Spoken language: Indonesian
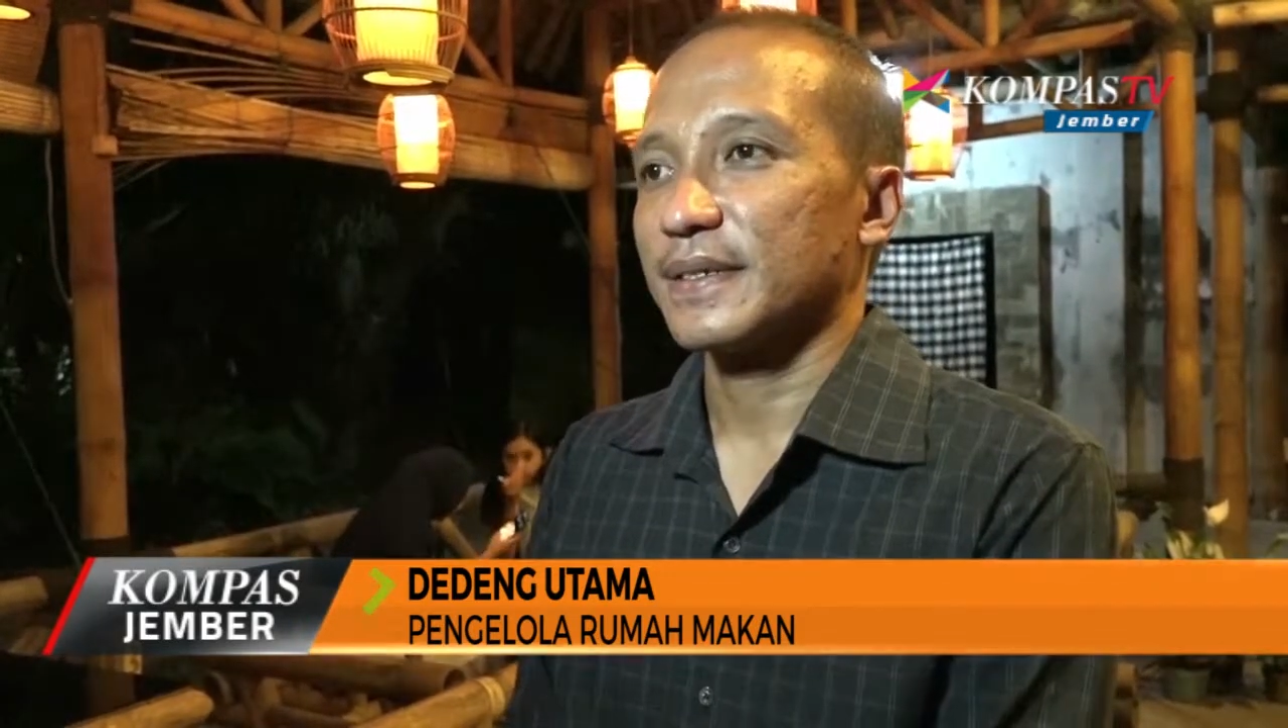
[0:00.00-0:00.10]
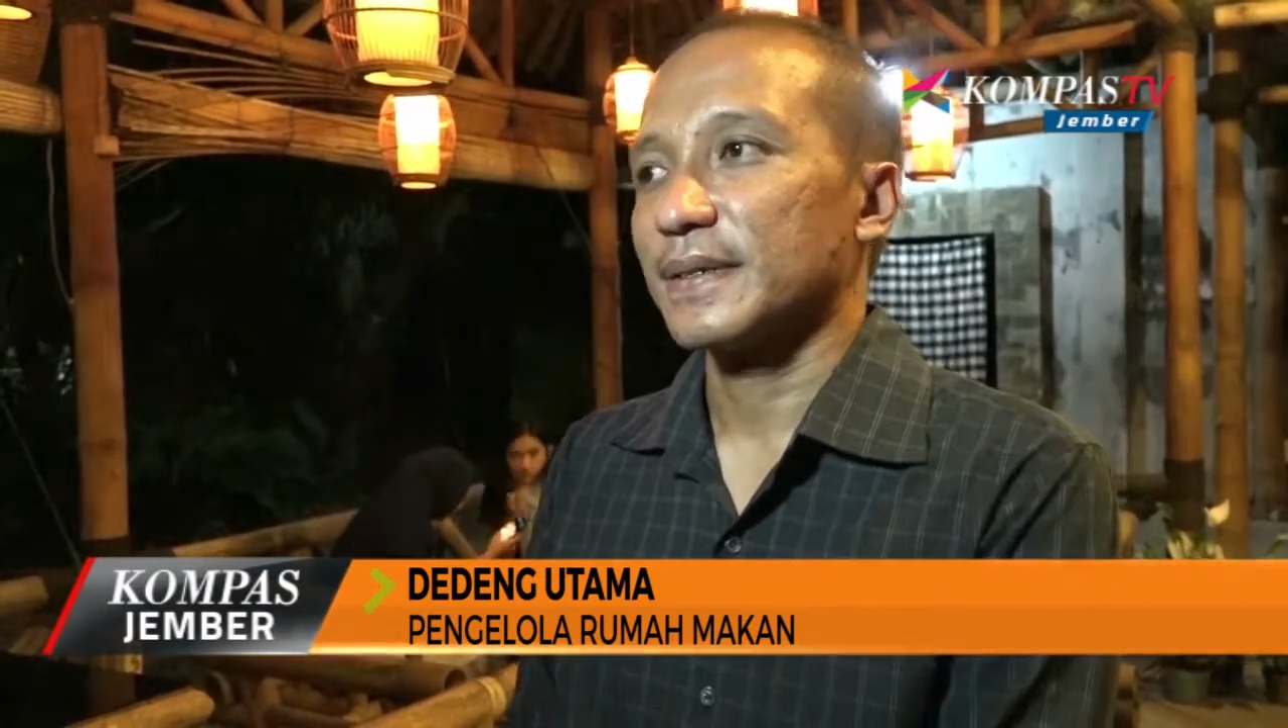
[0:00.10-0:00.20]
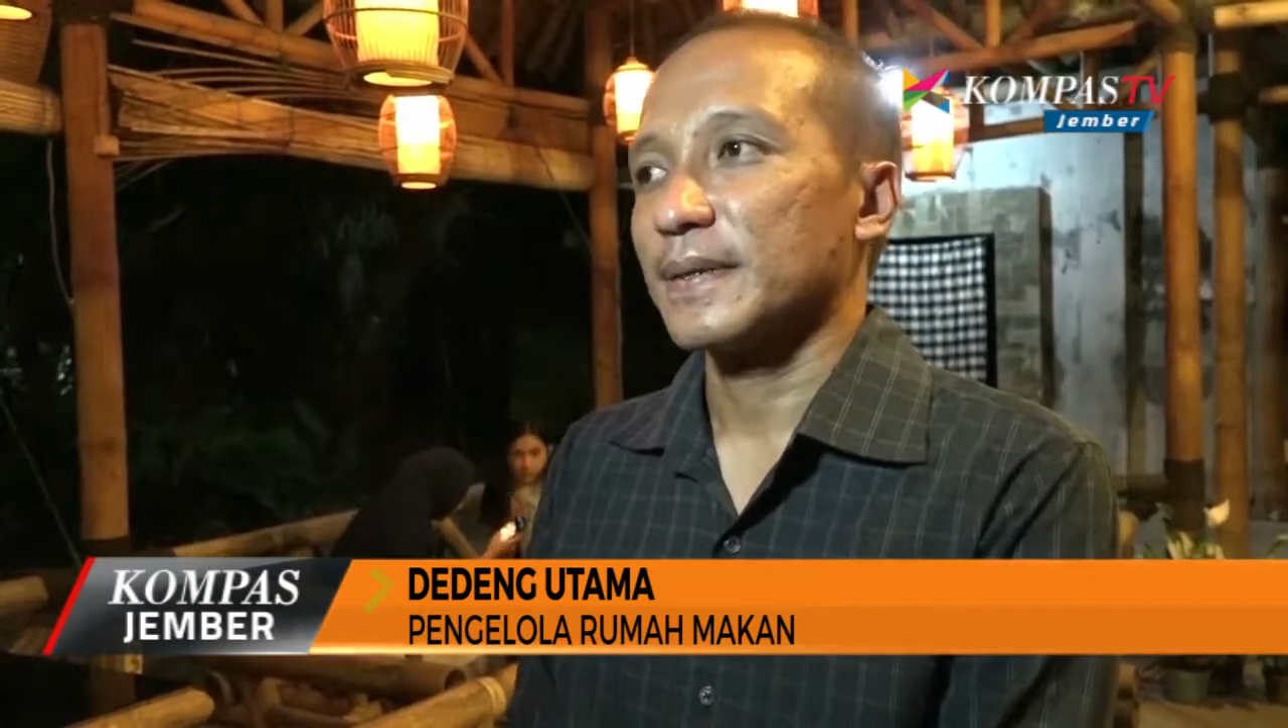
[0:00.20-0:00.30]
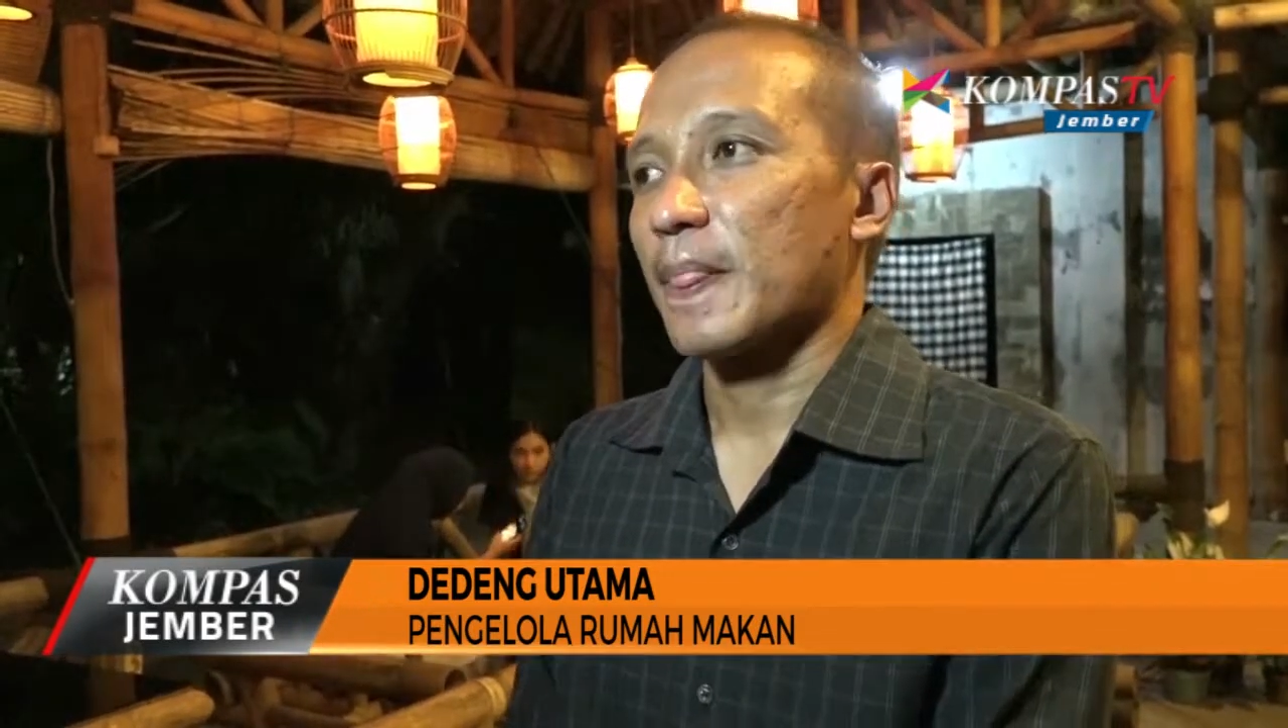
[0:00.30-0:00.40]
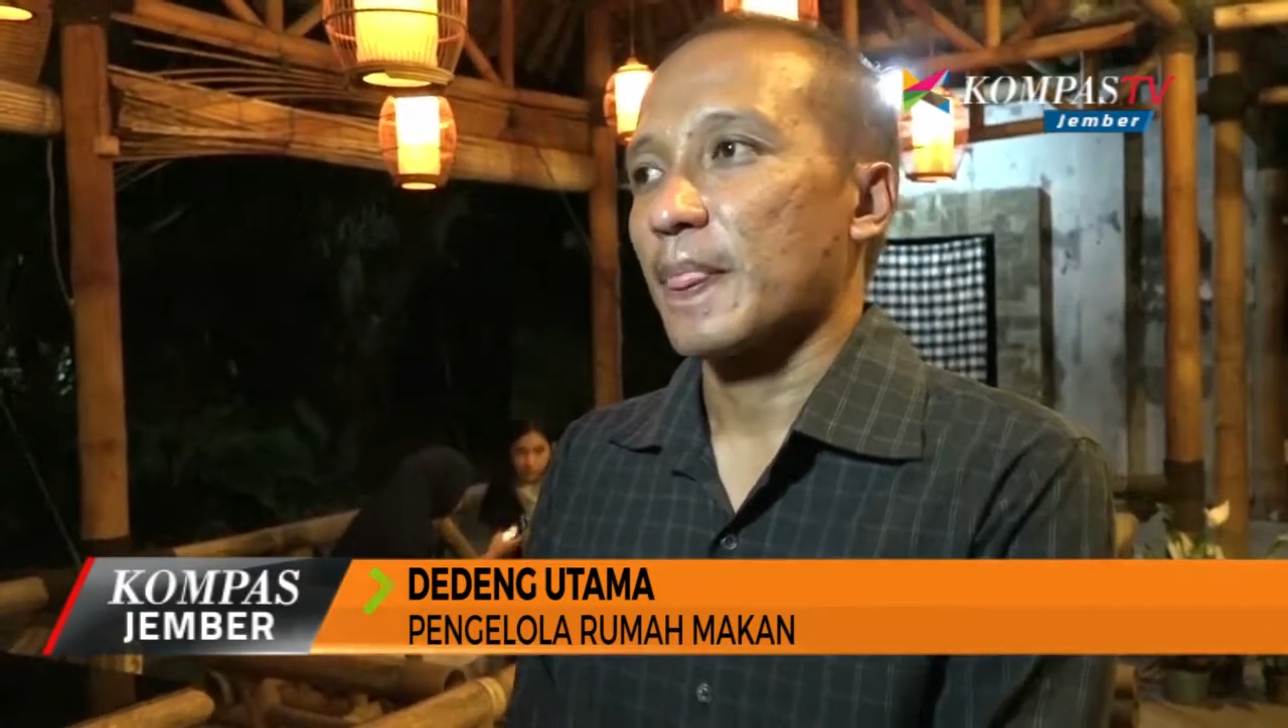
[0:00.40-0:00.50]

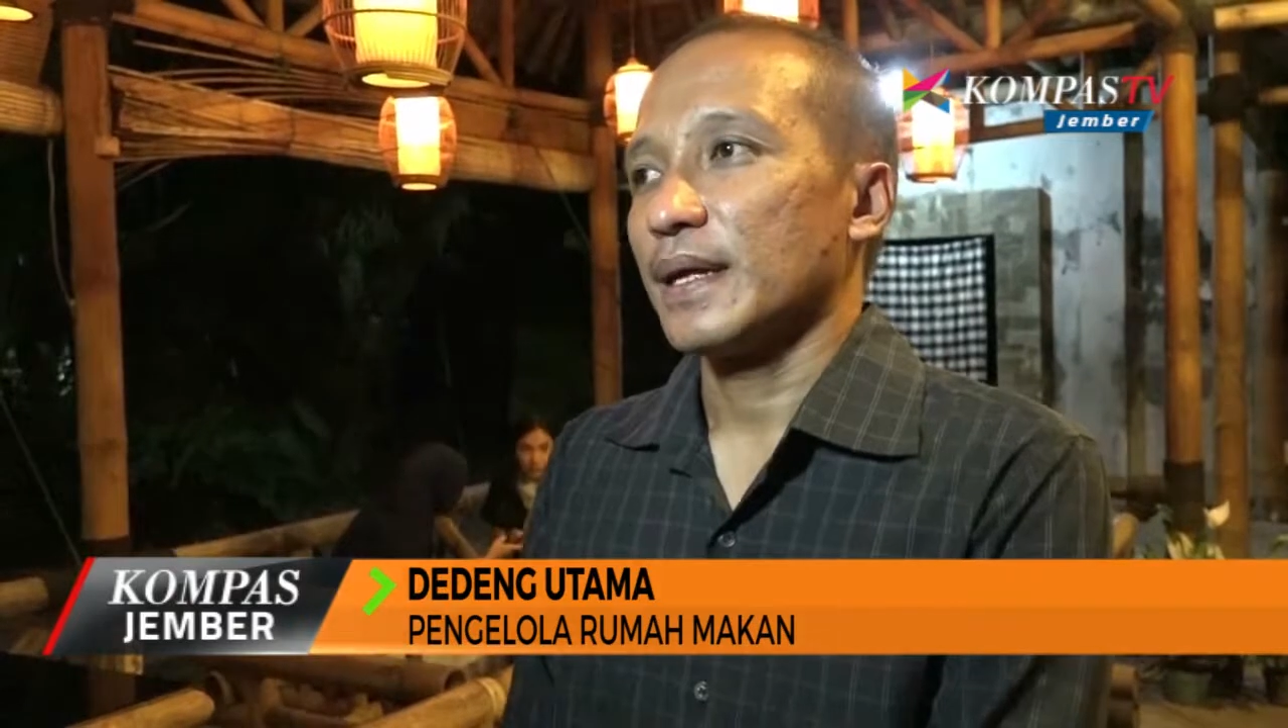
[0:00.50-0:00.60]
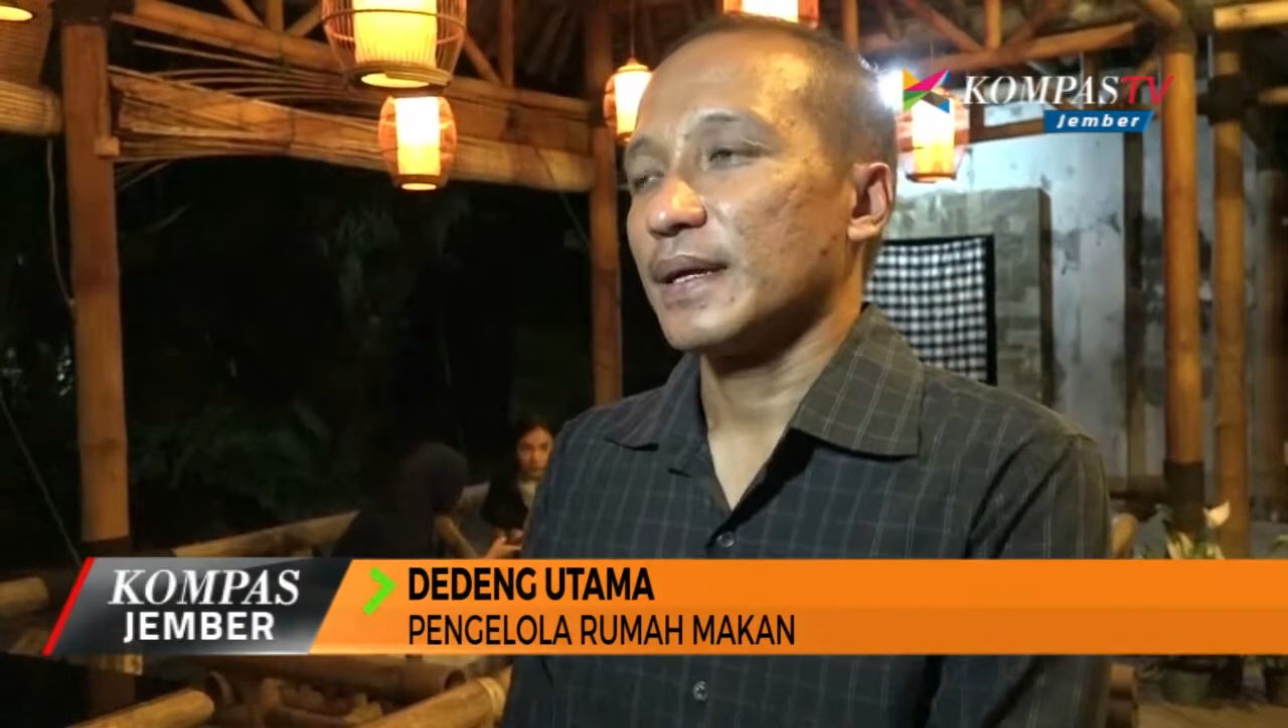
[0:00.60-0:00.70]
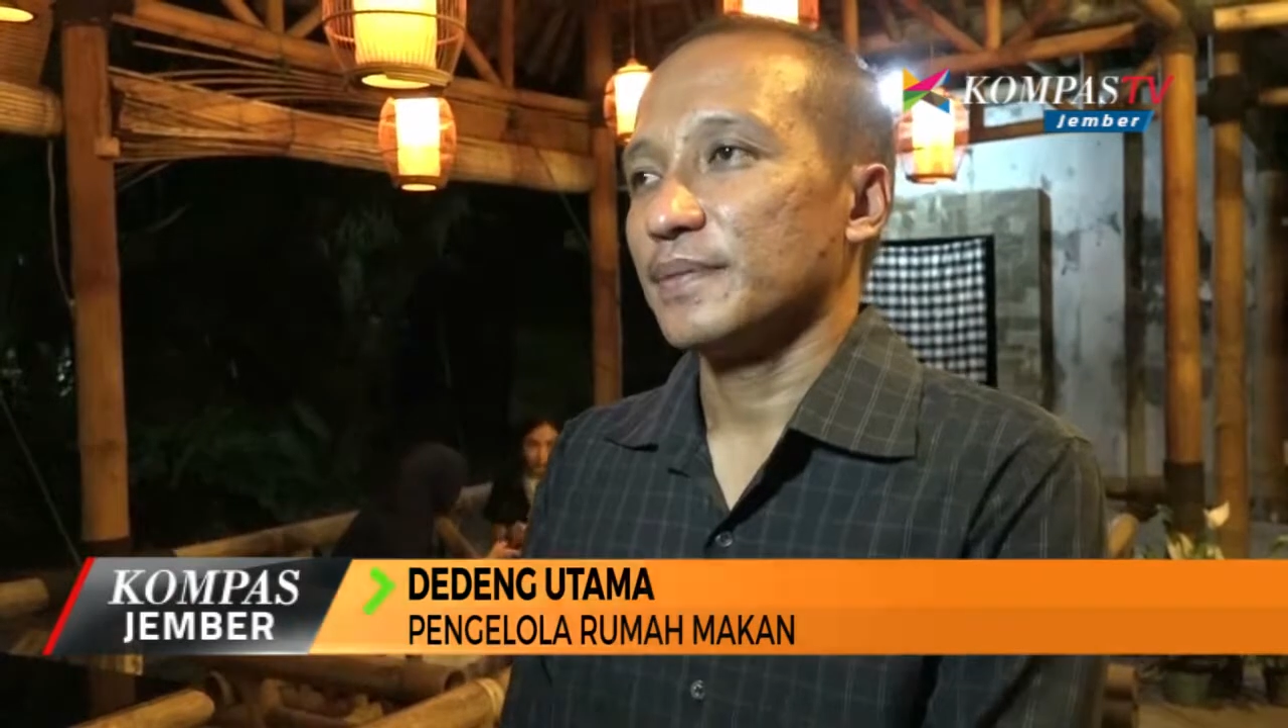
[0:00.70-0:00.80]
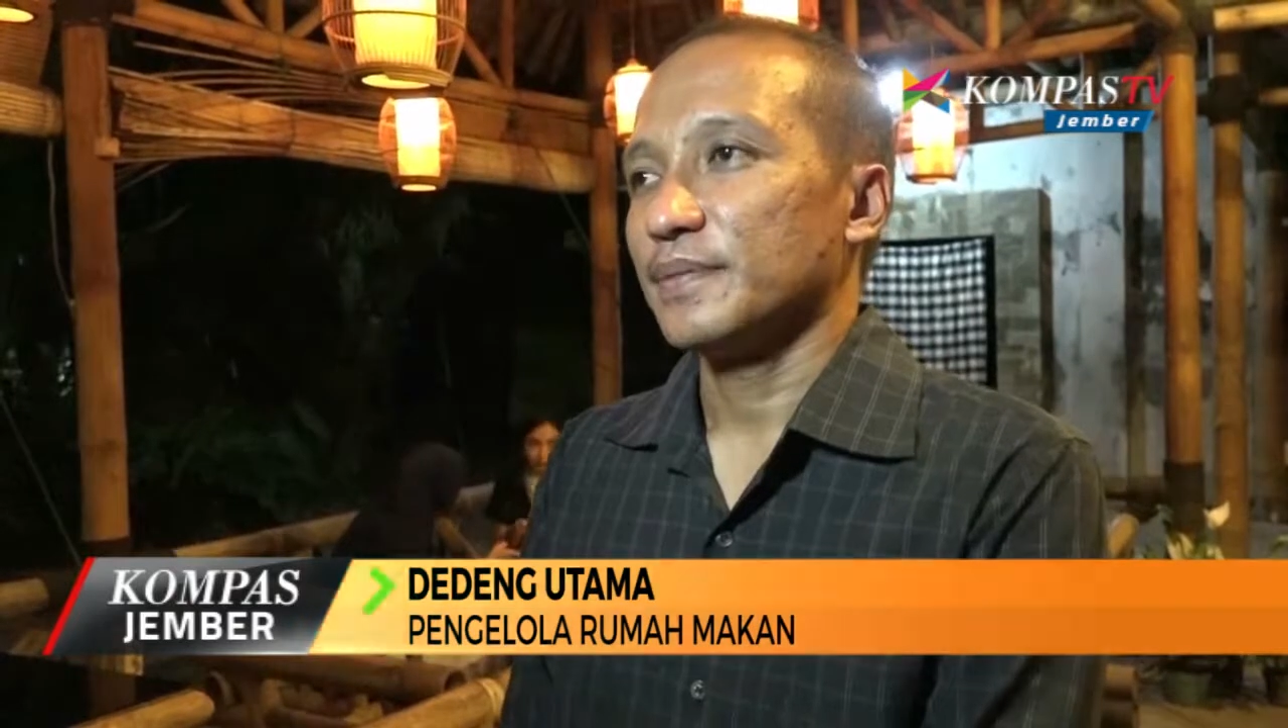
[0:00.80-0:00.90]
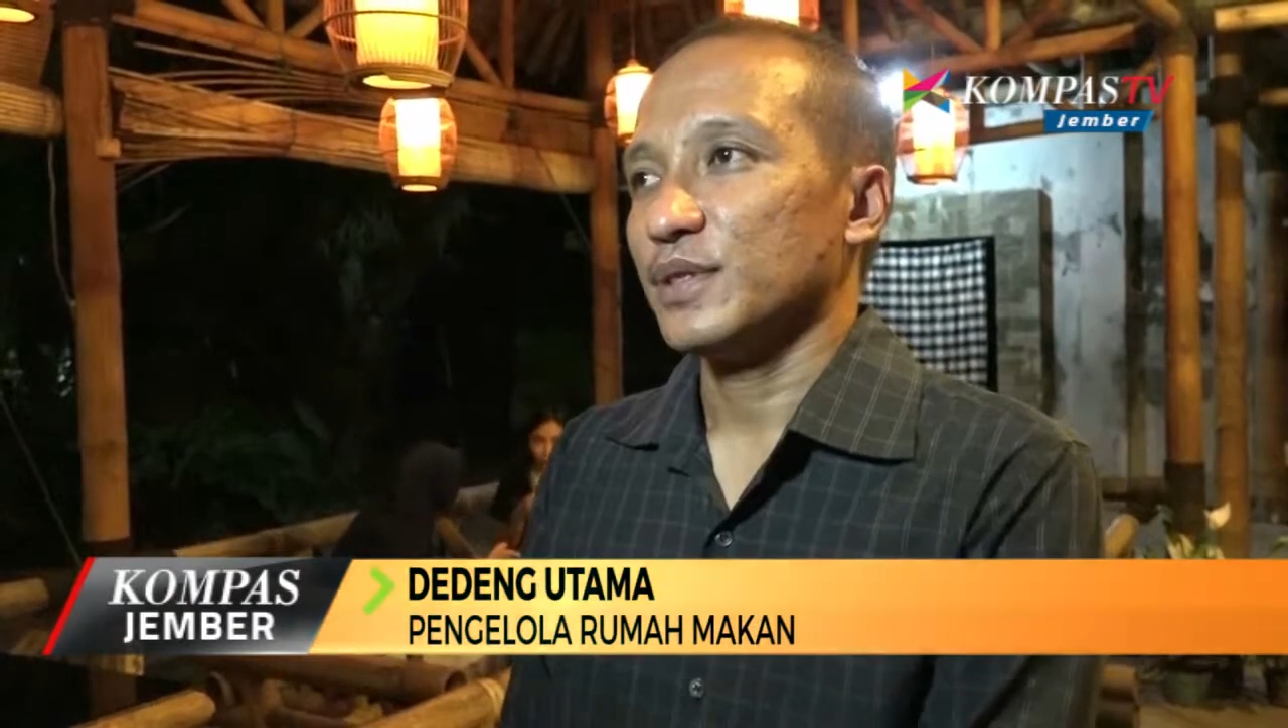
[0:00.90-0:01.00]
dari apa itu